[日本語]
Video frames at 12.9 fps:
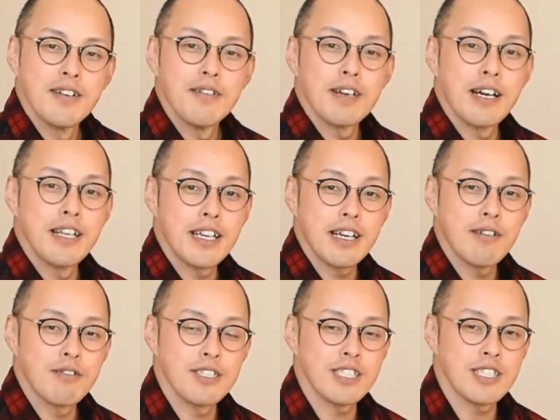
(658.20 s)
お金
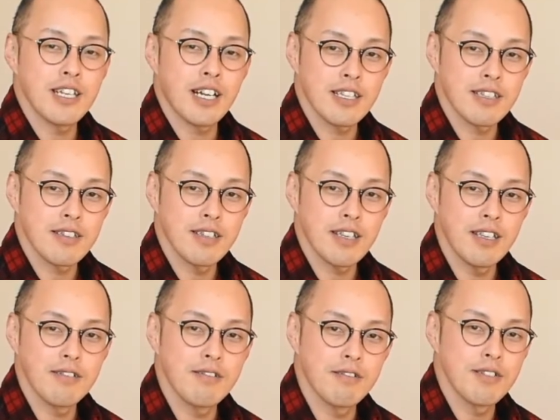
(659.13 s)
が欲しいからって言って
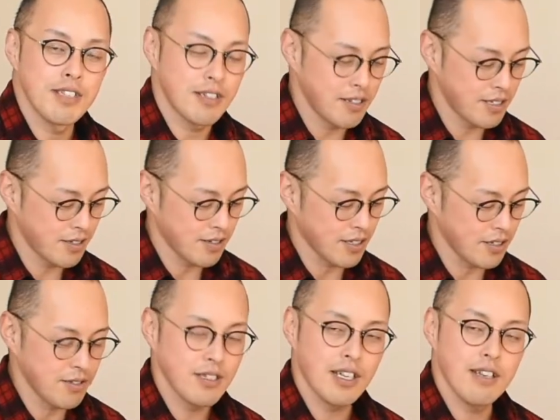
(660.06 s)
犬買うてる人って
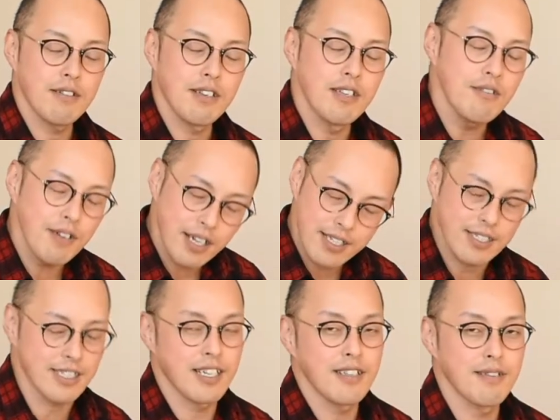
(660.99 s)
そんないるわけ
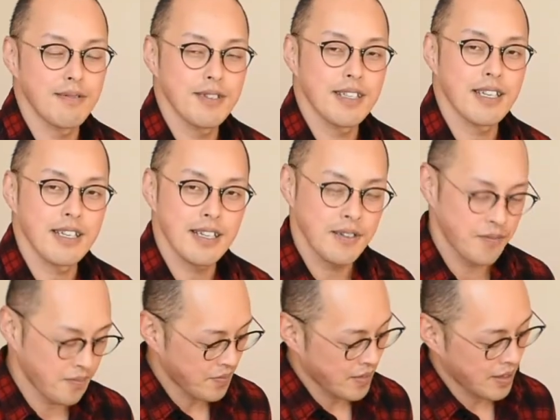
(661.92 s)
じゃないと思うねやんか
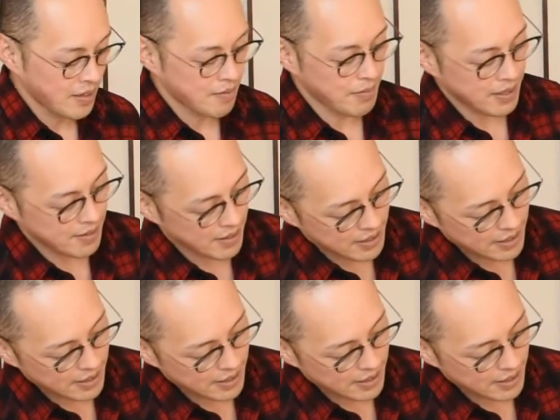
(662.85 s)
犬が